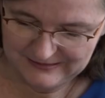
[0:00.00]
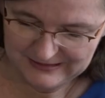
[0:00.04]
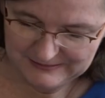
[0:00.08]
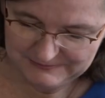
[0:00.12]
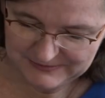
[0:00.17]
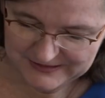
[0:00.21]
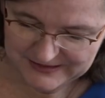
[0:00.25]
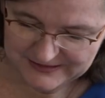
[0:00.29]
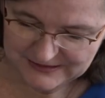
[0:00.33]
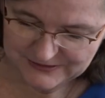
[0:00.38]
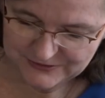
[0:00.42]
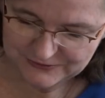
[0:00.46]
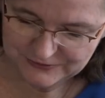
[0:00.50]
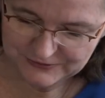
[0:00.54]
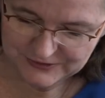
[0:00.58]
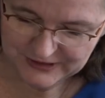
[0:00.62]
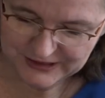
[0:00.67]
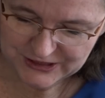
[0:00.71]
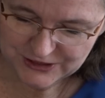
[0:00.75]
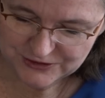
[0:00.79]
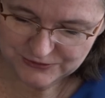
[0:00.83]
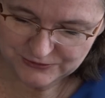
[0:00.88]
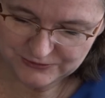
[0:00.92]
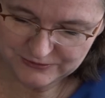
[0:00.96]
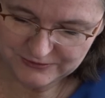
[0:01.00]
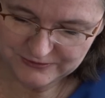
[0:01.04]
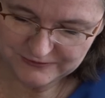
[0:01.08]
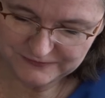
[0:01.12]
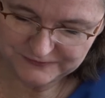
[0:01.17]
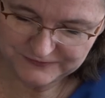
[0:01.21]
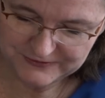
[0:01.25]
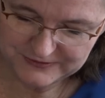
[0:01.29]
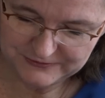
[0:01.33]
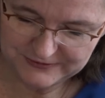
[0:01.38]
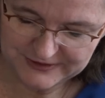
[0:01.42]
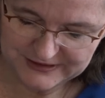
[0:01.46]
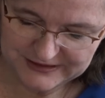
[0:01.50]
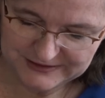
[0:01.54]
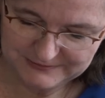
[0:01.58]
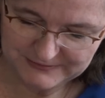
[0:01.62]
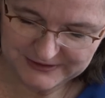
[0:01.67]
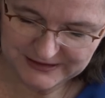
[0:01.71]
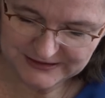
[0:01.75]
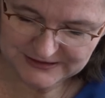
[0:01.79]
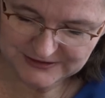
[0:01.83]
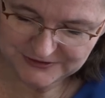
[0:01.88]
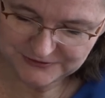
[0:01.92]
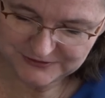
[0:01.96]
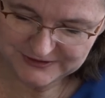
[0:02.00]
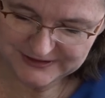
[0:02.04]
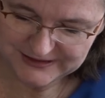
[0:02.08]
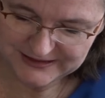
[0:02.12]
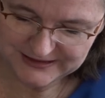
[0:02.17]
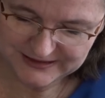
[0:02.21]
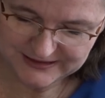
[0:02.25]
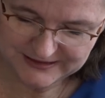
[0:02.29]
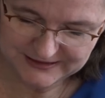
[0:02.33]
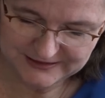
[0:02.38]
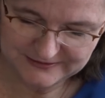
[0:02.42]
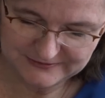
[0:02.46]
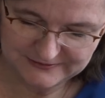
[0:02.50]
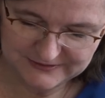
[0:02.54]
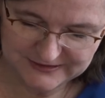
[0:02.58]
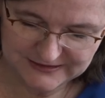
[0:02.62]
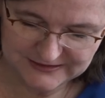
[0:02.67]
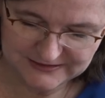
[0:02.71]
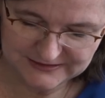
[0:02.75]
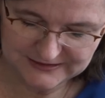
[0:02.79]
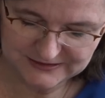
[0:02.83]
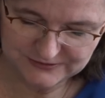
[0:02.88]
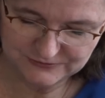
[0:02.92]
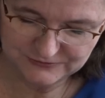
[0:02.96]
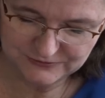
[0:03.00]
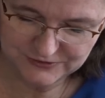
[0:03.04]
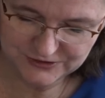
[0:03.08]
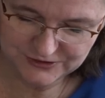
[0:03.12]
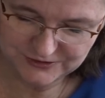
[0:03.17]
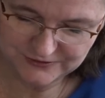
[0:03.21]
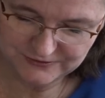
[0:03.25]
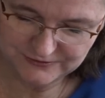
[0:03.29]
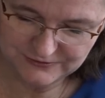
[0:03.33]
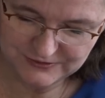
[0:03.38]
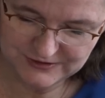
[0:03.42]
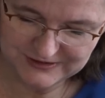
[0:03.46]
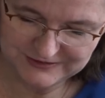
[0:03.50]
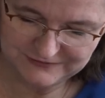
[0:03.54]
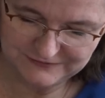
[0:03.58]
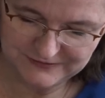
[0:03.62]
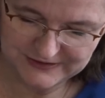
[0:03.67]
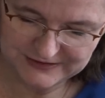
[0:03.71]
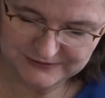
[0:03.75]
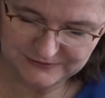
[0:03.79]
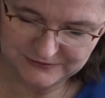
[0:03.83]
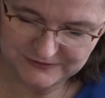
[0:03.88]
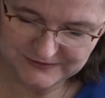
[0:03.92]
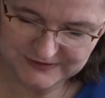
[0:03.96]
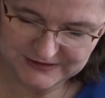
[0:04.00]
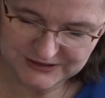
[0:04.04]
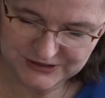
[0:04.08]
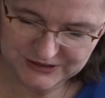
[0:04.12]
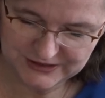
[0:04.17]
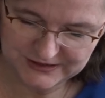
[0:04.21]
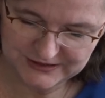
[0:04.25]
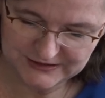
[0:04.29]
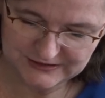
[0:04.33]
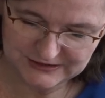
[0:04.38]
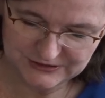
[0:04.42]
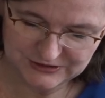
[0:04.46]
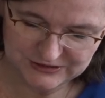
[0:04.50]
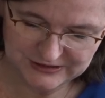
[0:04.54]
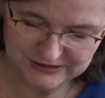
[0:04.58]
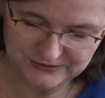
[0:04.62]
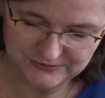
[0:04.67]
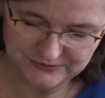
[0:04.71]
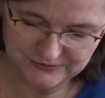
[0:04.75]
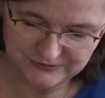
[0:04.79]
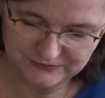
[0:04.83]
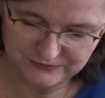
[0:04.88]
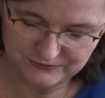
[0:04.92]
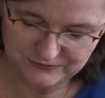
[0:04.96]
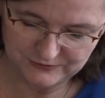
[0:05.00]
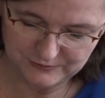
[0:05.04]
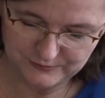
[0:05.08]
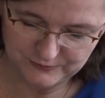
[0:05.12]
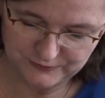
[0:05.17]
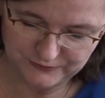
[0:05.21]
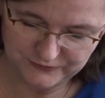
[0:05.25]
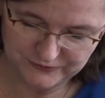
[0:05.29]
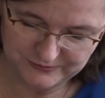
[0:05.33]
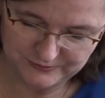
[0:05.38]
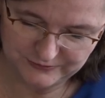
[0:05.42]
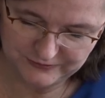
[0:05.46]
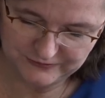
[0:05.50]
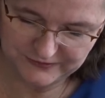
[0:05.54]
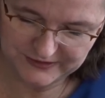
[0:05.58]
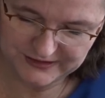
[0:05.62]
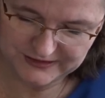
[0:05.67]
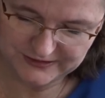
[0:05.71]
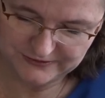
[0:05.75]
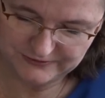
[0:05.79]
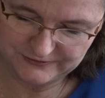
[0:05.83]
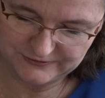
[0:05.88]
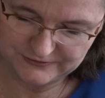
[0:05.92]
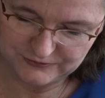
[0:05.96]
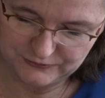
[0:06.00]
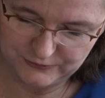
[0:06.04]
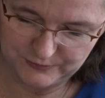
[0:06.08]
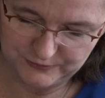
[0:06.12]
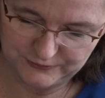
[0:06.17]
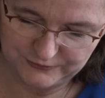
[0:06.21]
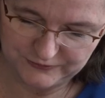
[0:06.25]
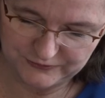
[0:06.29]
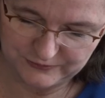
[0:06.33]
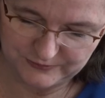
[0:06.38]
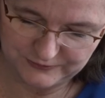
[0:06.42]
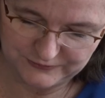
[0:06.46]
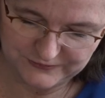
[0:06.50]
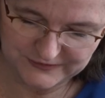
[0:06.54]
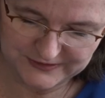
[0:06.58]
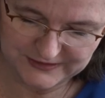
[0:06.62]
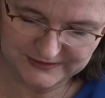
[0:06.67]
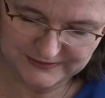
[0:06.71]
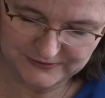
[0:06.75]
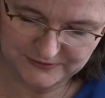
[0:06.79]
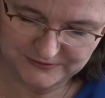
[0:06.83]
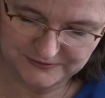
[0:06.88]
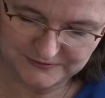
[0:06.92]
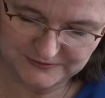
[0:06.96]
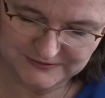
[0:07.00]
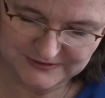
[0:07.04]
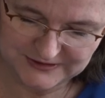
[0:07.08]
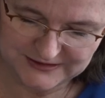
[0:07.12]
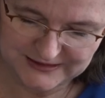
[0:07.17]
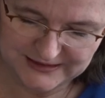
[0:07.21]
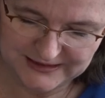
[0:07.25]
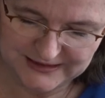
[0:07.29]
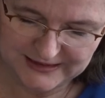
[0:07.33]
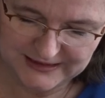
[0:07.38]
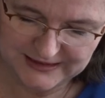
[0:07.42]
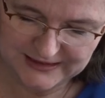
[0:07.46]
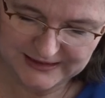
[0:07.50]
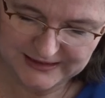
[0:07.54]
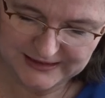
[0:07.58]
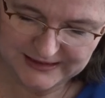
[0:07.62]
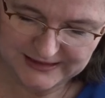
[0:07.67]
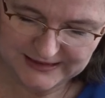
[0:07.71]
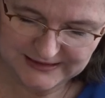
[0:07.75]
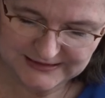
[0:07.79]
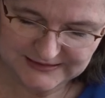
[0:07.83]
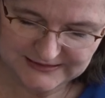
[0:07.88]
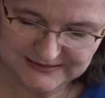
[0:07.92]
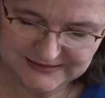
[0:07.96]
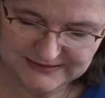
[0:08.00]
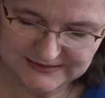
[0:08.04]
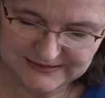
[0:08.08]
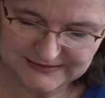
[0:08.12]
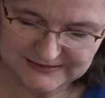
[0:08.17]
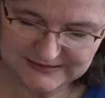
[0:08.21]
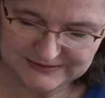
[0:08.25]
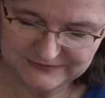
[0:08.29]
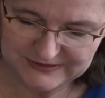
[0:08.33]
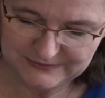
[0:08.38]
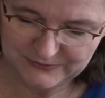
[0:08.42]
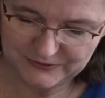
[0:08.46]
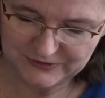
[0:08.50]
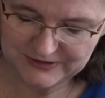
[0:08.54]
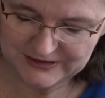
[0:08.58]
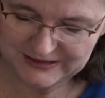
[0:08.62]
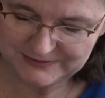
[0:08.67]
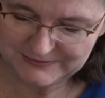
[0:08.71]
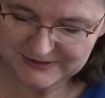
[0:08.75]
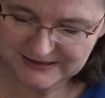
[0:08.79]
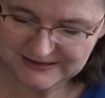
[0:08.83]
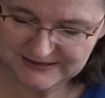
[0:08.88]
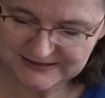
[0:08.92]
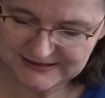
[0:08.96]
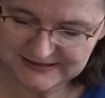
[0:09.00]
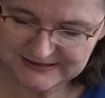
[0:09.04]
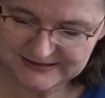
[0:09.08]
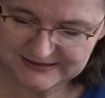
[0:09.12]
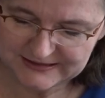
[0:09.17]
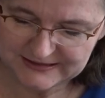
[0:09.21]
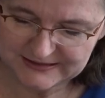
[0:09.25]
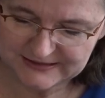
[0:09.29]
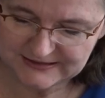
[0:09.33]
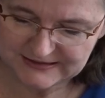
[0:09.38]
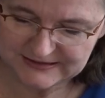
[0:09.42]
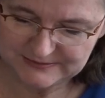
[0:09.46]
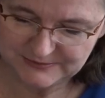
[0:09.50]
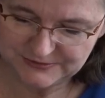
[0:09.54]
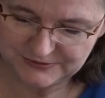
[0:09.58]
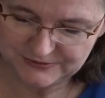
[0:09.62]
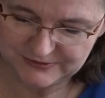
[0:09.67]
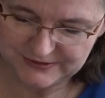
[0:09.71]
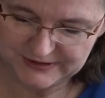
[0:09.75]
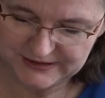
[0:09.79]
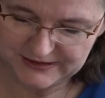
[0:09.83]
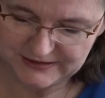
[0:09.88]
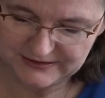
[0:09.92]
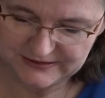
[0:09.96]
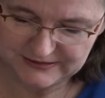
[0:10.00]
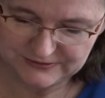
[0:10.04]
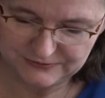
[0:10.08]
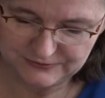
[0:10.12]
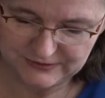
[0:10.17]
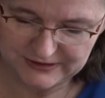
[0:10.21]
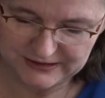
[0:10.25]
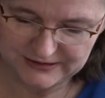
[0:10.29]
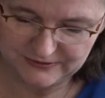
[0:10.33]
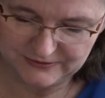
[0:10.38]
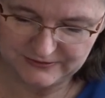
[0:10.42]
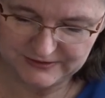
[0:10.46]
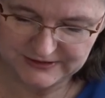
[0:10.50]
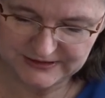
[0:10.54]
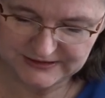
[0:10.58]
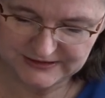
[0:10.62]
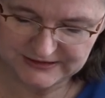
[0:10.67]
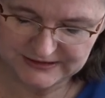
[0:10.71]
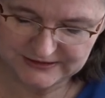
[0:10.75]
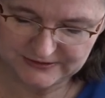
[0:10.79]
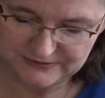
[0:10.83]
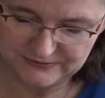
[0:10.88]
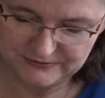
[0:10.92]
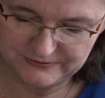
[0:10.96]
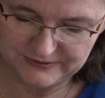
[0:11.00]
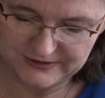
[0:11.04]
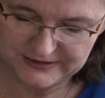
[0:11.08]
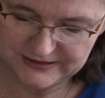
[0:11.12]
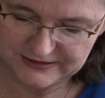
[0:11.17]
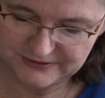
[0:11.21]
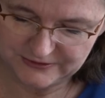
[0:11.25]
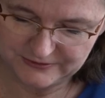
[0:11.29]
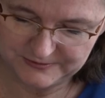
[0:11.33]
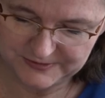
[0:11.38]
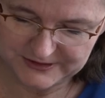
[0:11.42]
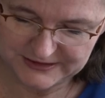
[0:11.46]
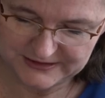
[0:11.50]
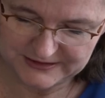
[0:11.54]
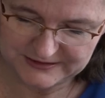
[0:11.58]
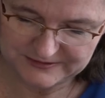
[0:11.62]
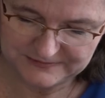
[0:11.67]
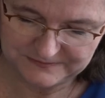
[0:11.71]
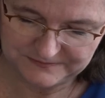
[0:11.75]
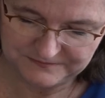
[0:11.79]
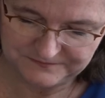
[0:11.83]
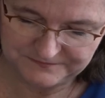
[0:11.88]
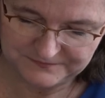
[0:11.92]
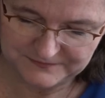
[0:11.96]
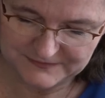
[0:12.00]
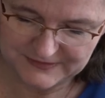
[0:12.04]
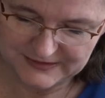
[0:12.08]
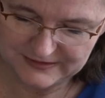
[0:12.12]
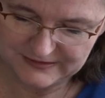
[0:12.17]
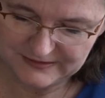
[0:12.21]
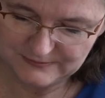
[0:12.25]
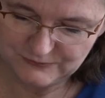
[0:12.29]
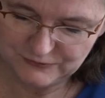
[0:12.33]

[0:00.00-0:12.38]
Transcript: La planète se réchauffe et le climat se dérègle. Les saisons changent, les vagues de sécheresse et de chaleur sont de plus en plus fréquentes, de plus en plus intenses, ainsi que les événements climatiques exceptionnels, les ouragans, les cyclones, les tempêtes. Les